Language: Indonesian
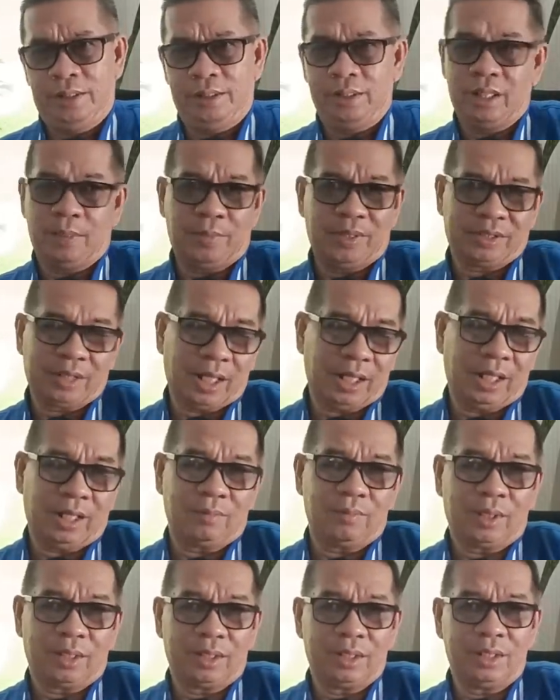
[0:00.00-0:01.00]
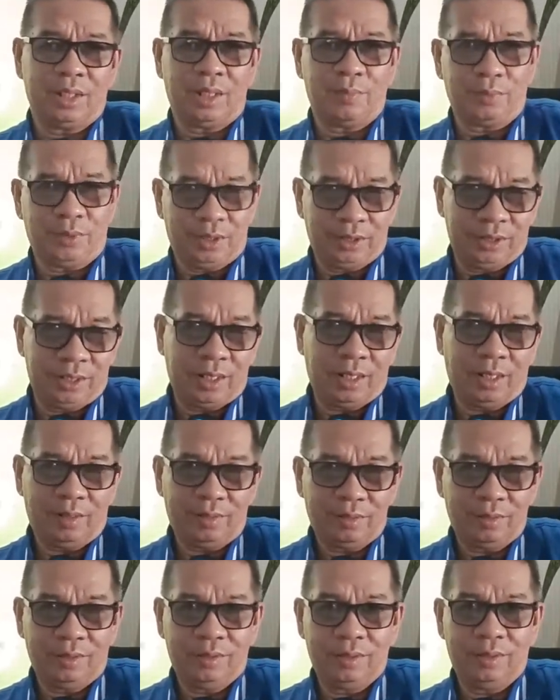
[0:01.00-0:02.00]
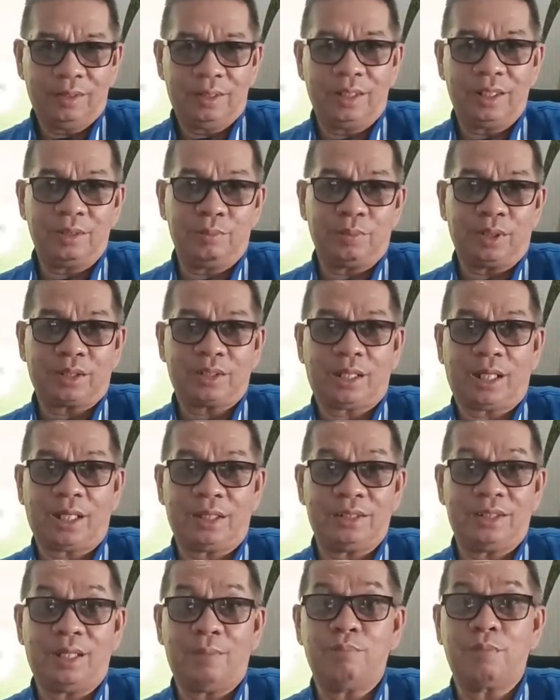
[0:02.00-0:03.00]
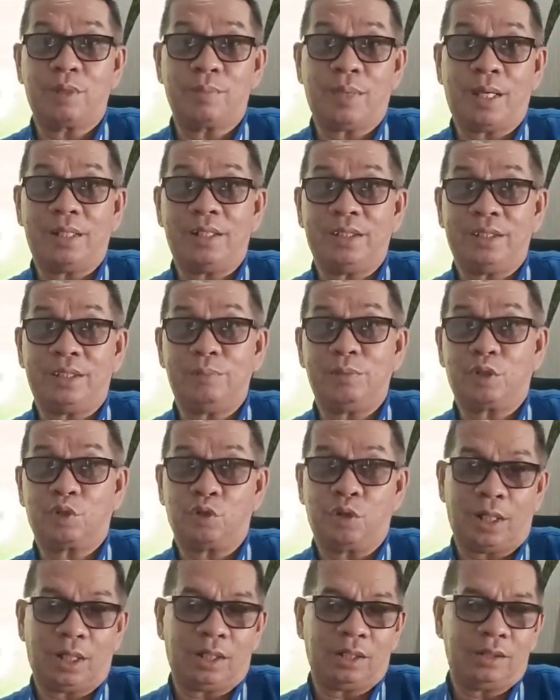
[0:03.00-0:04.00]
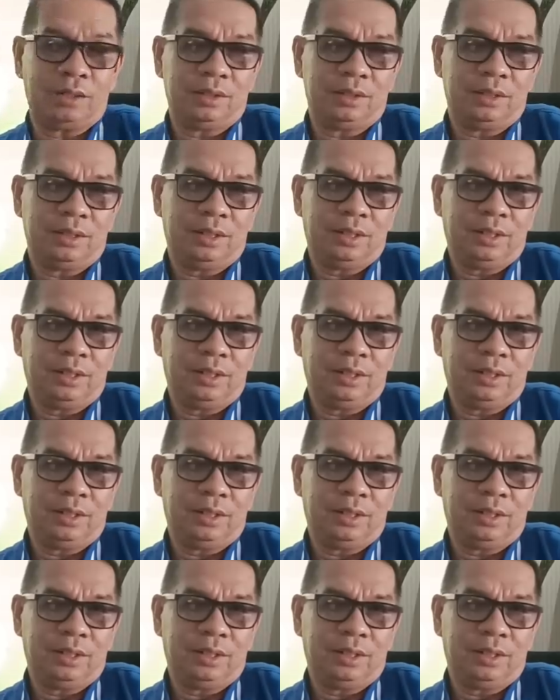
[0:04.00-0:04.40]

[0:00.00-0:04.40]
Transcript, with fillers: tidak masalah bagi dia yang penting dia ingin merasakan jam bermain di tim nasional